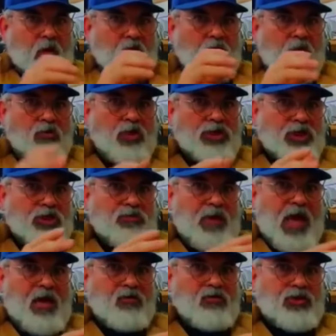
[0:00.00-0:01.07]
ووجد
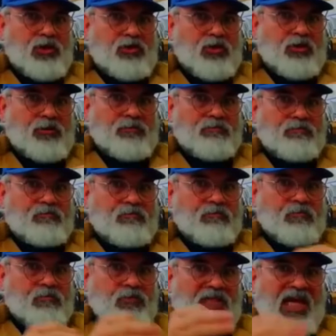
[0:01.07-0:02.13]
بحوزته
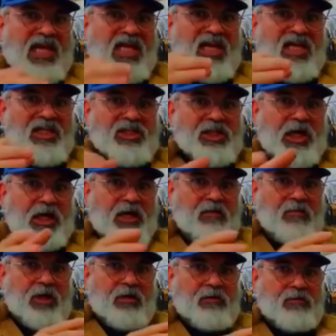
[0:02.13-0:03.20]
دليل
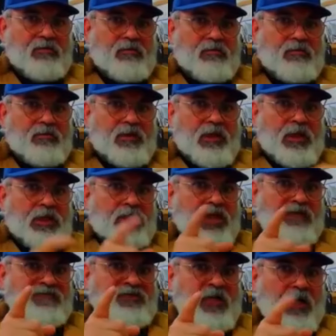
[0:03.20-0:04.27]
الجريمه
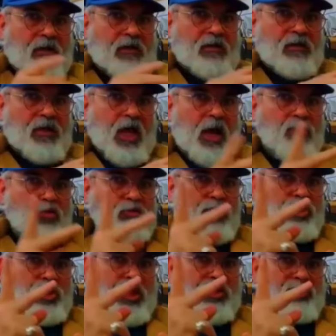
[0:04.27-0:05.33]
دفتر أبو
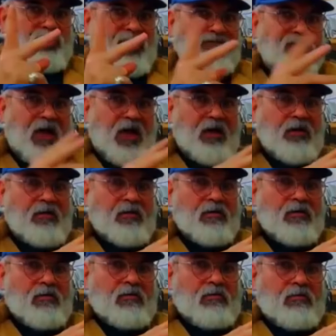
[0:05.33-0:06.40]
200 صفحة
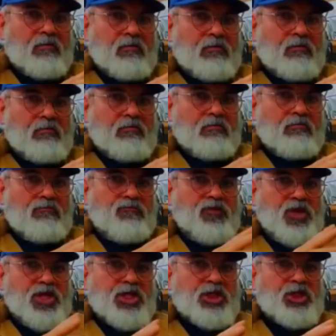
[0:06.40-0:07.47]

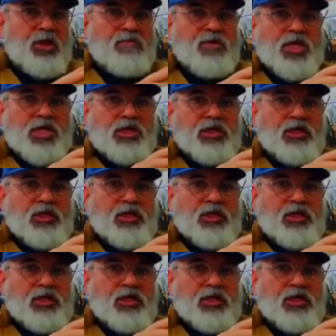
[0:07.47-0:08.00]
فيه جميع